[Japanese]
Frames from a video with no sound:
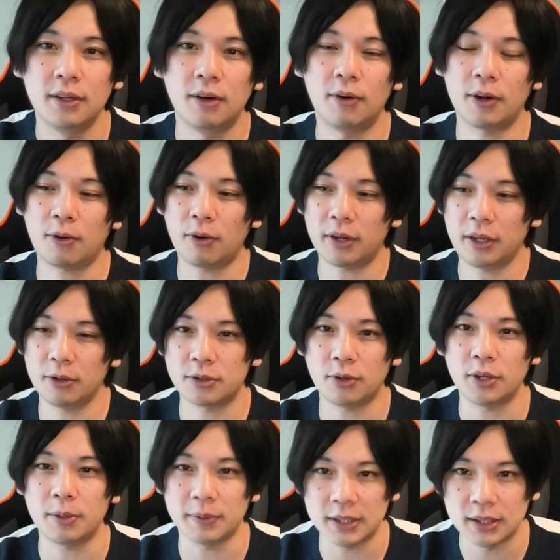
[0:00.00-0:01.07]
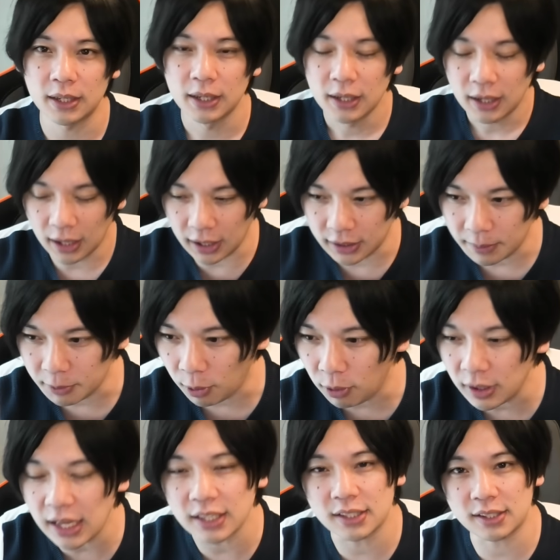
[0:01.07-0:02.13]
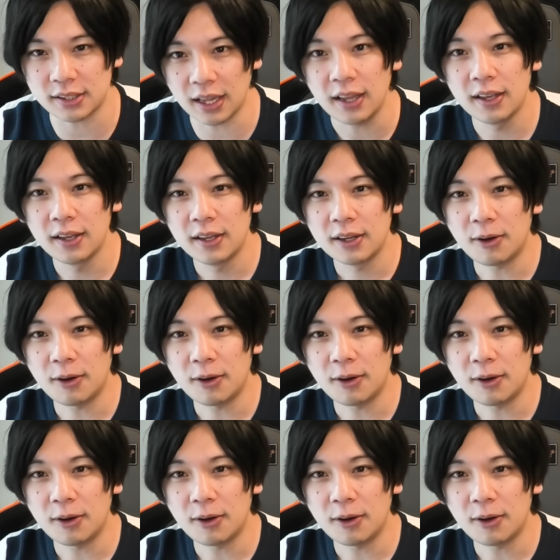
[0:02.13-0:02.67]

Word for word: 俺これで予想いきます。はい。多分来ないっすね。